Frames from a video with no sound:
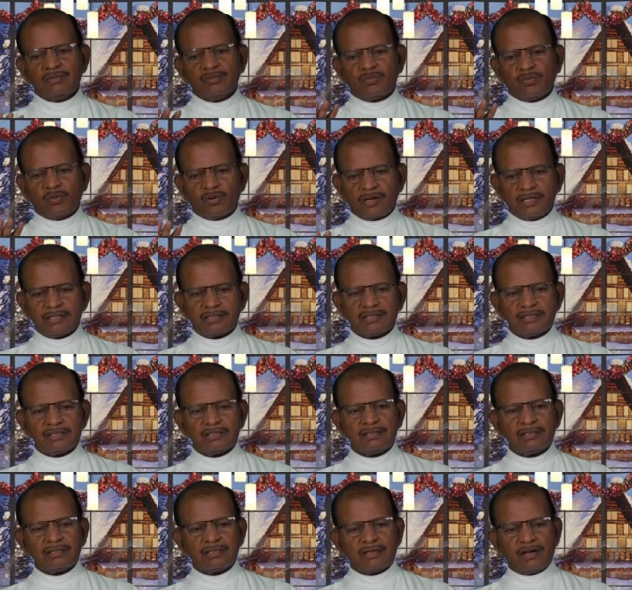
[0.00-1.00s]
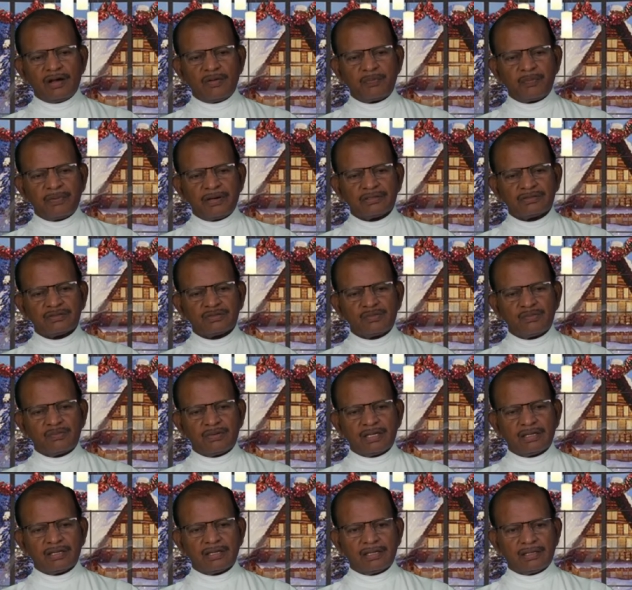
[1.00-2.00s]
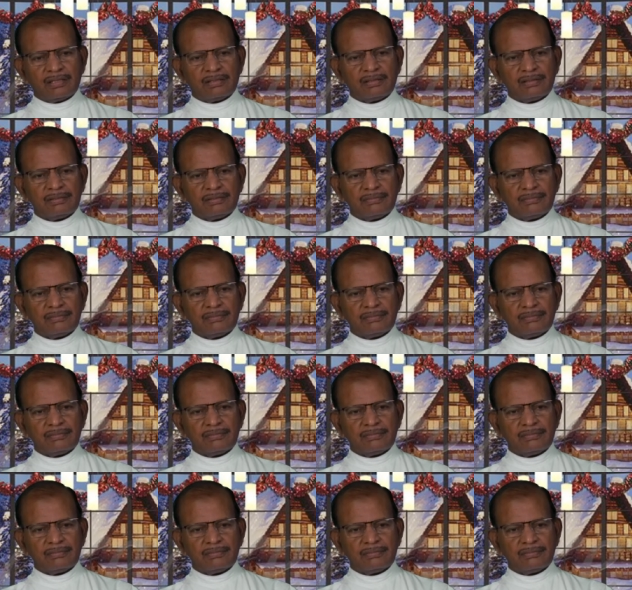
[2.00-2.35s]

முறை செய்து காப்பாற்றும் மன்னன்